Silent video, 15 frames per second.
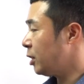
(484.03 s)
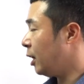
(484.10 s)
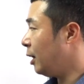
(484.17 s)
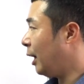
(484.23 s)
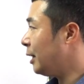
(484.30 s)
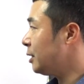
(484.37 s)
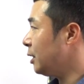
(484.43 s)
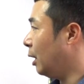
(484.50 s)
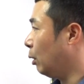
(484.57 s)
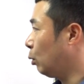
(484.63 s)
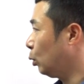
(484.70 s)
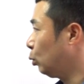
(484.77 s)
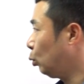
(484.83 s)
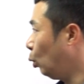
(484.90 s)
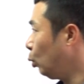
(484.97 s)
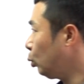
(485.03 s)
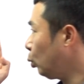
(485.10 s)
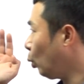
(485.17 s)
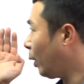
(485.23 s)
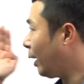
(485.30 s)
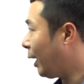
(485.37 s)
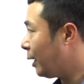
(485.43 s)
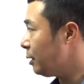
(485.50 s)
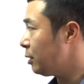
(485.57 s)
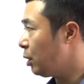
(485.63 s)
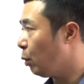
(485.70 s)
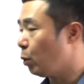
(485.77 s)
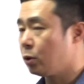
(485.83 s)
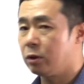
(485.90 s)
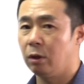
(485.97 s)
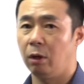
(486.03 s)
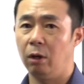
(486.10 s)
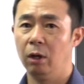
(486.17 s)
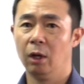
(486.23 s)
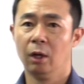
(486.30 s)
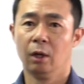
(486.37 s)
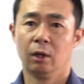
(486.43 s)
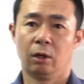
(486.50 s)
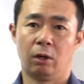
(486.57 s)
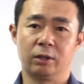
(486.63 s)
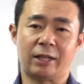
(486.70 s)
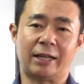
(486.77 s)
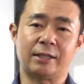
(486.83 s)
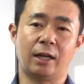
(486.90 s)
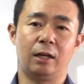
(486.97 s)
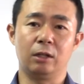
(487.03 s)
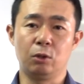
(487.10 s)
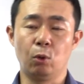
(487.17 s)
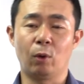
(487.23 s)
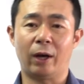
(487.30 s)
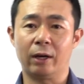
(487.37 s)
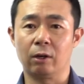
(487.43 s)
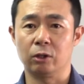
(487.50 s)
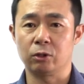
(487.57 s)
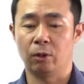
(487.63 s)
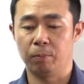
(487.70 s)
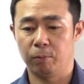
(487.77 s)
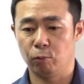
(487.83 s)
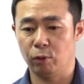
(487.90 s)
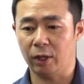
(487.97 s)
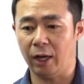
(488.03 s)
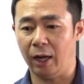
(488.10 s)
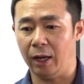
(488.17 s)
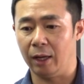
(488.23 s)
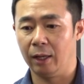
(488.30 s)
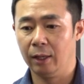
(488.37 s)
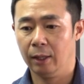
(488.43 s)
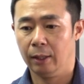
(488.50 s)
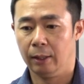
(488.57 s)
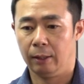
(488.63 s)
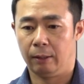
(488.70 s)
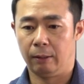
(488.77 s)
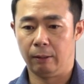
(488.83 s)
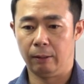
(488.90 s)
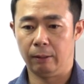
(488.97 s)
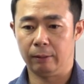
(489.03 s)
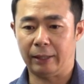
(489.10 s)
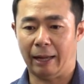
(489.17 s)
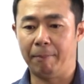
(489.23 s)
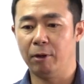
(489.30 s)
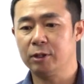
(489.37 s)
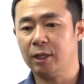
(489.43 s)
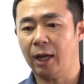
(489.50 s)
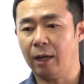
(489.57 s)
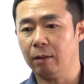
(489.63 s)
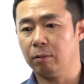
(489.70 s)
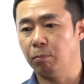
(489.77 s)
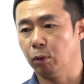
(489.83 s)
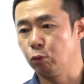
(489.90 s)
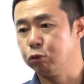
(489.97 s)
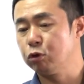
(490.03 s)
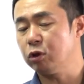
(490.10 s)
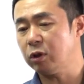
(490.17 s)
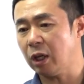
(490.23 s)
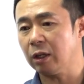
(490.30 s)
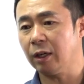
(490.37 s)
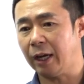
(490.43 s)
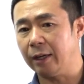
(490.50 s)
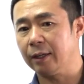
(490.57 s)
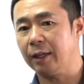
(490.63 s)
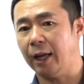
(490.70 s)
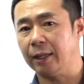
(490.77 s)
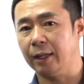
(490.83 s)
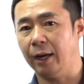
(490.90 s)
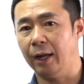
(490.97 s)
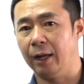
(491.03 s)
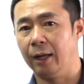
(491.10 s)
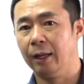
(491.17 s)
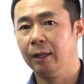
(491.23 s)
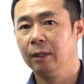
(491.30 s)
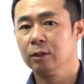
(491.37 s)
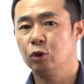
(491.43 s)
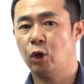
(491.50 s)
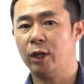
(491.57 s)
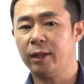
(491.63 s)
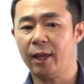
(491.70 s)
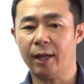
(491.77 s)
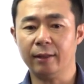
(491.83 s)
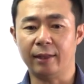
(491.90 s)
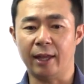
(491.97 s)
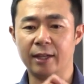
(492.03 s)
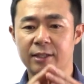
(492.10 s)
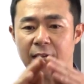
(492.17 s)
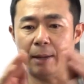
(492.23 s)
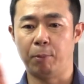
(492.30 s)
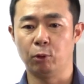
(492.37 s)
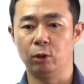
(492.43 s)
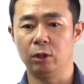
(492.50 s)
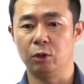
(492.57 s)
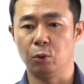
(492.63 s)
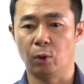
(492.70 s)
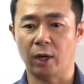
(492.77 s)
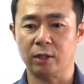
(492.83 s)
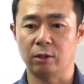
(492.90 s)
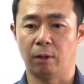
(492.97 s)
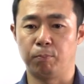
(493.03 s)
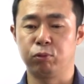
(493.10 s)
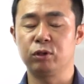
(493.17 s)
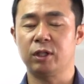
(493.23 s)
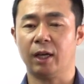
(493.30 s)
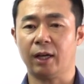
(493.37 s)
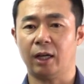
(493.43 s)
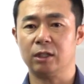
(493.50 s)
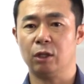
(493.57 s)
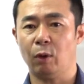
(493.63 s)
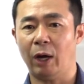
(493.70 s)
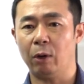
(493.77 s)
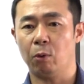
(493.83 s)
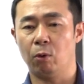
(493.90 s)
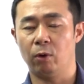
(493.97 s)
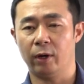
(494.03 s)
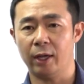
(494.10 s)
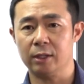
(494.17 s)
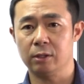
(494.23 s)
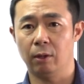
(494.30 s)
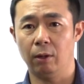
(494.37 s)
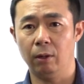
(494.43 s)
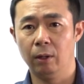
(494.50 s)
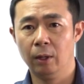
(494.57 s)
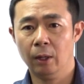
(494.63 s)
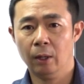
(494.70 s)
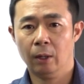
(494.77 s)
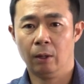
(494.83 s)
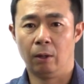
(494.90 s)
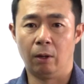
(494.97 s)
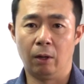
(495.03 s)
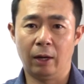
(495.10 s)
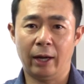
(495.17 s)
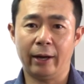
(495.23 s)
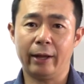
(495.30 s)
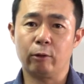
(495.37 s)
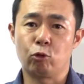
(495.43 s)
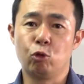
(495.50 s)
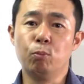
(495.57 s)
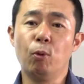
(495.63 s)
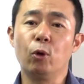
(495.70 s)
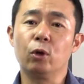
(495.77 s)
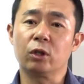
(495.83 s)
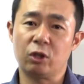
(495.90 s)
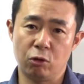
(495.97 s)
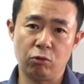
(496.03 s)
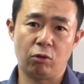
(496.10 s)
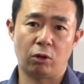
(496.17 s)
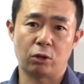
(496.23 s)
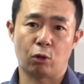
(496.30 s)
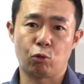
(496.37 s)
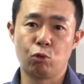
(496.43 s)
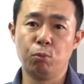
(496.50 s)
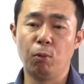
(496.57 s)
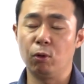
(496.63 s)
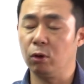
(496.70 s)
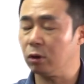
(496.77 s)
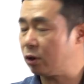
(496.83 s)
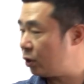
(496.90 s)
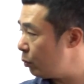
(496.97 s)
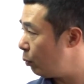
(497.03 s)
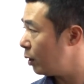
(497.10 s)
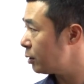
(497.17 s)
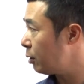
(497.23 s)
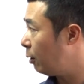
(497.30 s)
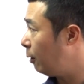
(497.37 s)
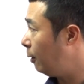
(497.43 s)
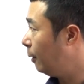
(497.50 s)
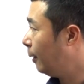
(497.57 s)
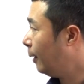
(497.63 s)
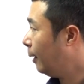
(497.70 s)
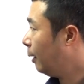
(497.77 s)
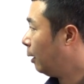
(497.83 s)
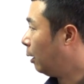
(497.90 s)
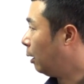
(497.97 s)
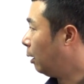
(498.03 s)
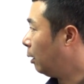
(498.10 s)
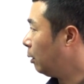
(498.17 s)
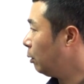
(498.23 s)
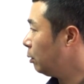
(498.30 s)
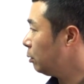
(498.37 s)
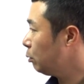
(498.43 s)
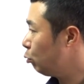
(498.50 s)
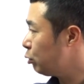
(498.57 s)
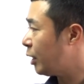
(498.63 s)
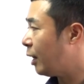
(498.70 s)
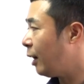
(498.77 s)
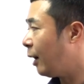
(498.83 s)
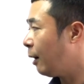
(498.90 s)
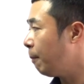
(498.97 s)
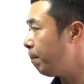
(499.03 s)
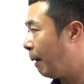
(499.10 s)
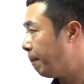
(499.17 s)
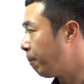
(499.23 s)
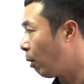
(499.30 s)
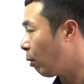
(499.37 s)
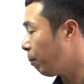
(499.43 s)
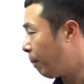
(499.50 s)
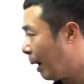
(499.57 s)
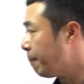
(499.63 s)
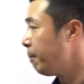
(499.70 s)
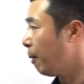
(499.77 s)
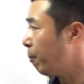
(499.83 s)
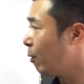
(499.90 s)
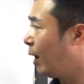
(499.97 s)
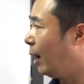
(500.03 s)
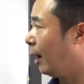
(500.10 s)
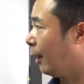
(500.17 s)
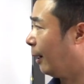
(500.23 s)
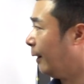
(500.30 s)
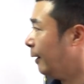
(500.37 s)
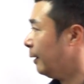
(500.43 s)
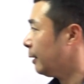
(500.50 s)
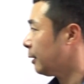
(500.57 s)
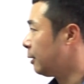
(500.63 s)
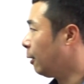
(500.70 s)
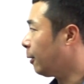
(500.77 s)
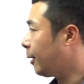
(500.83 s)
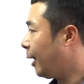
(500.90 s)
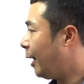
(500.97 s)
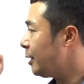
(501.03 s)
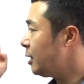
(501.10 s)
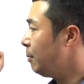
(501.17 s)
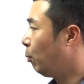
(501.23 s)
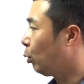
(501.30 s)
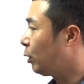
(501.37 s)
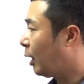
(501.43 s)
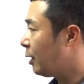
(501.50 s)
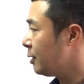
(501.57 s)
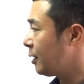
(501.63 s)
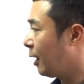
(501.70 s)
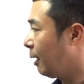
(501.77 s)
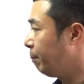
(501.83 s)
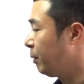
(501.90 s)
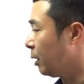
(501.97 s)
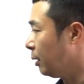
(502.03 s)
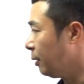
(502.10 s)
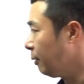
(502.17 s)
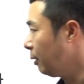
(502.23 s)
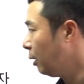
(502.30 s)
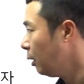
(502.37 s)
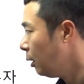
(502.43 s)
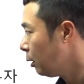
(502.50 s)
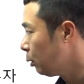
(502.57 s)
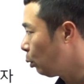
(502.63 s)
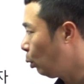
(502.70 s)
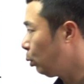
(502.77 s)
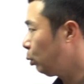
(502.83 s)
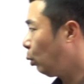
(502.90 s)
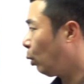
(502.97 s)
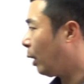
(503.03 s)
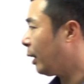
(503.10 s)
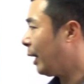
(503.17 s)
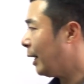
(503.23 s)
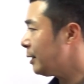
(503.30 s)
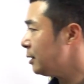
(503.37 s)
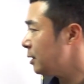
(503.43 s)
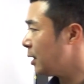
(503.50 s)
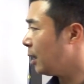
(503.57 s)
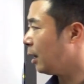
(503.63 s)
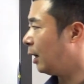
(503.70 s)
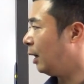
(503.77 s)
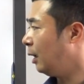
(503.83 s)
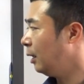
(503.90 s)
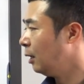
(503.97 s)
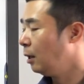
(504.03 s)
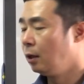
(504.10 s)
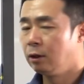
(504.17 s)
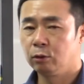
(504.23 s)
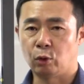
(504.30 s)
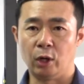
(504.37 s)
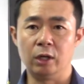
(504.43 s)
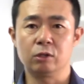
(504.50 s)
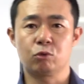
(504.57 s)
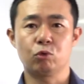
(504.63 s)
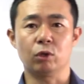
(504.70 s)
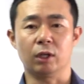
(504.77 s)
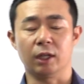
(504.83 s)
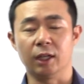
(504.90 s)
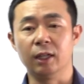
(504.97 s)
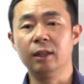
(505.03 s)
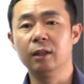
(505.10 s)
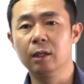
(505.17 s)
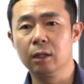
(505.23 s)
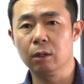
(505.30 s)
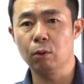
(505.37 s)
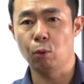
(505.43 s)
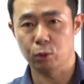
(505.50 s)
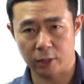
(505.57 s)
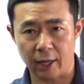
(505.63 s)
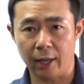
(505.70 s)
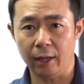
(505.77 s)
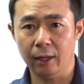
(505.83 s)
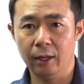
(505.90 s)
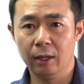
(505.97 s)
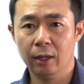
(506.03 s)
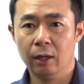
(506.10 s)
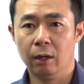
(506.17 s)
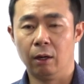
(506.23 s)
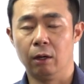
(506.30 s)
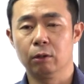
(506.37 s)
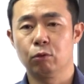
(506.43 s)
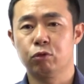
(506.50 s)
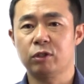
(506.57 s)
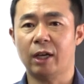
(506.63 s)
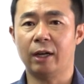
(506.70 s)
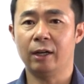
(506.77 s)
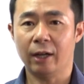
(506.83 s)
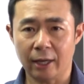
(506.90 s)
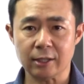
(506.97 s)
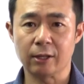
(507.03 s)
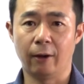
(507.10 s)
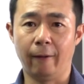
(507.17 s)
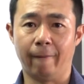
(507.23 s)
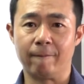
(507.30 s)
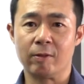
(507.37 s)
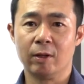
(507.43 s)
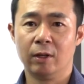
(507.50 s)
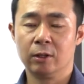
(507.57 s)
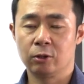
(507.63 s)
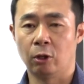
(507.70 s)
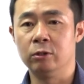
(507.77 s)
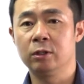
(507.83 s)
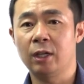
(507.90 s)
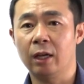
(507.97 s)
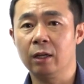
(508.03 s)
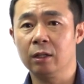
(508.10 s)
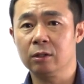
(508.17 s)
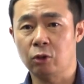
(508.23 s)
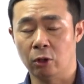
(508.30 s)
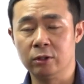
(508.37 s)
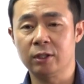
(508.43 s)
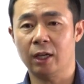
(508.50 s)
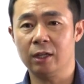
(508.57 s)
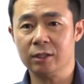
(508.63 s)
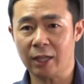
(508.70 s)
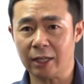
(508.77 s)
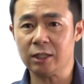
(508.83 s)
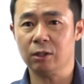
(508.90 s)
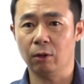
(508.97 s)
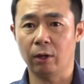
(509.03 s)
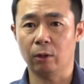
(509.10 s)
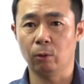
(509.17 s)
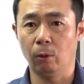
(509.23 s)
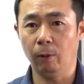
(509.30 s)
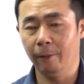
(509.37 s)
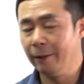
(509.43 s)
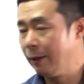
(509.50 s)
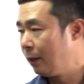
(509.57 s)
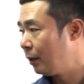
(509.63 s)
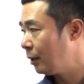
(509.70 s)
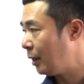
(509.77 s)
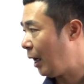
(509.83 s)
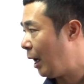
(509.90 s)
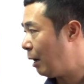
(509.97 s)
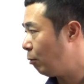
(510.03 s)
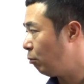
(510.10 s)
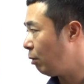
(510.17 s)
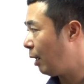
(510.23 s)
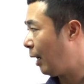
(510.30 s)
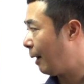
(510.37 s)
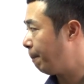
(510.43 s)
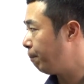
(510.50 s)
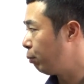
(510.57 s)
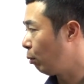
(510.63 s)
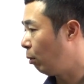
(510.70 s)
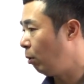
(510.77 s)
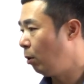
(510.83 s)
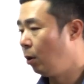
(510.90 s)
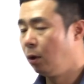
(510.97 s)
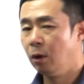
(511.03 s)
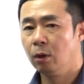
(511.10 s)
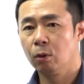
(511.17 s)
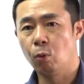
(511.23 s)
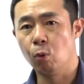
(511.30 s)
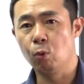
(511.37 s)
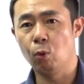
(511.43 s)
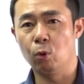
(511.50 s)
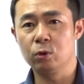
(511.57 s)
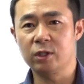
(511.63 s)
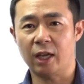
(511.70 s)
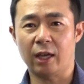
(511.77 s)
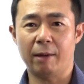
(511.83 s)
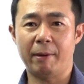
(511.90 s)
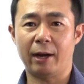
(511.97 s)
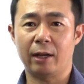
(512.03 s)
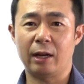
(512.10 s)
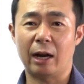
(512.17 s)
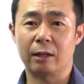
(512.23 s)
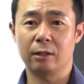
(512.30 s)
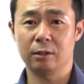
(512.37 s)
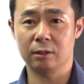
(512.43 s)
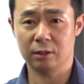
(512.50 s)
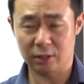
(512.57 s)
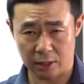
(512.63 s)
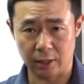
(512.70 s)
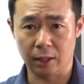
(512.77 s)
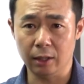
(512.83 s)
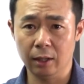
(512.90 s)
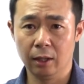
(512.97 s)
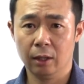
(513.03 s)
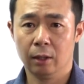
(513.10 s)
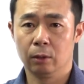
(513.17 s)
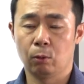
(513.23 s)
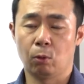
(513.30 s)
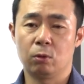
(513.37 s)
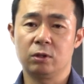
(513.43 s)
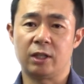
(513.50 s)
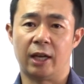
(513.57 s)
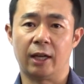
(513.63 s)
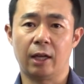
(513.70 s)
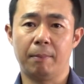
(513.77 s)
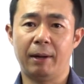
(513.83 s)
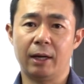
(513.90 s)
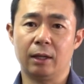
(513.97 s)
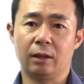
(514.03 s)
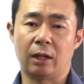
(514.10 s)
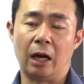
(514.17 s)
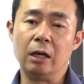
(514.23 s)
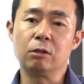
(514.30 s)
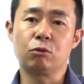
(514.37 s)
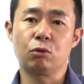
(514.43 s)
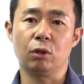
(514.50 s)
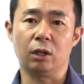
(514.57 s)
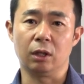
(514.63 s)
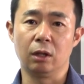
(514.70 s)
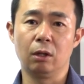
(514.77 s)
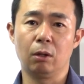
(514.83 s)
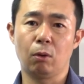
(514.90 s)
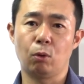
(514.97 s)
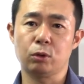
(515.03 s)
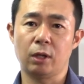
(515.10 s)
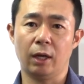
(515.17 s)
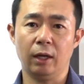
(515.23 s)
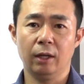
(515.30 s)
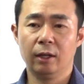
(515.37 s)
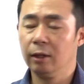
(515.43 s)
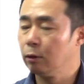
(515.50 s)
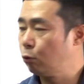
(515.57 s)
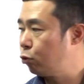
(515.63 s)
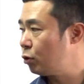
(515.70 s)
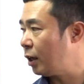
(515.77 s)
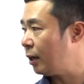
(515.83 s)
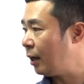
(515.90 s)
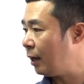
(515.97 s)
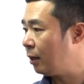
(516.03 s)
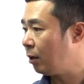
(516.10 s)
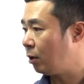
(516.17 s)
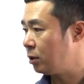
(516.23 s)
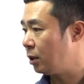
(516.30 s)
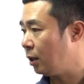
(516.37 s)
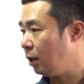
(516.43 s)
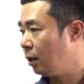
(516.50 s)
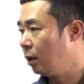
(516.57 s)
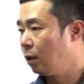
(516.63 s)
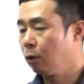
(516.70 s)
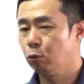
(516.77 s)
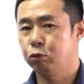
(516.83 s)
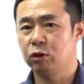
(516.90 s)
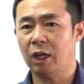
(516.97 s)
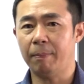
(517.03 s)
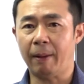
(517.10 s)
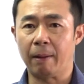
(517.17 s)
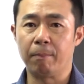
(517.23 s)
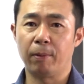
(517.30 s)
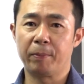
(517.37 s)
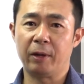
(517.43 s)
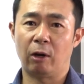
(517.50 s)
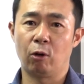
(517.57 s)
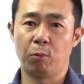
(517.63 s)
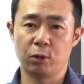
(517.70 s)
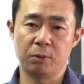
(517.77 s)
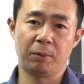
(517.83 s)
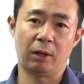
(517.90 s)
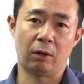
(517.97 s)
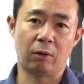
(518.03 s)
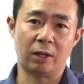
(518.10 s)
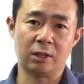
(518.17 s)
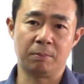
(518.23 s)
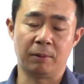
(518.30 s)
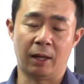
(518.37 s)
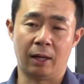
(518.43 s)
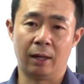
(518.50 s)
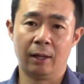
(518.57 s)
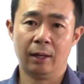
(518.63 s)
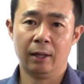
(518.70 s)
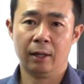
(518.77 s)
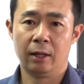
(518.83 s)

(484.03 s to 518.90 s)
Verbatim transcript: 채를 하지 않고 똘똘한 한 채로서 어, 자산을 이용하는 거죠. 우리가 어, 나머지 뭐 두 주택을 가는 게 아니라 최대한 내 자본을 이용해서 부채까지 활용을 해서 어, 하나의 규모를 키우는 거죠. 규모를 키워서 어, 투자를 하는 방법, 방법과 그렇게 하지 못하는 사람들은 똘똘한 한 채가 될 수 있는 곳에 어, 투자를 해서 전세는 전세를 사시더라도 향후에 앞으로 공공 재개발이라든지 또는 재개발이 될 수 있는 곳에 투자를 하는 것이 투자 방법이라고 보시면 될 것 같습니다.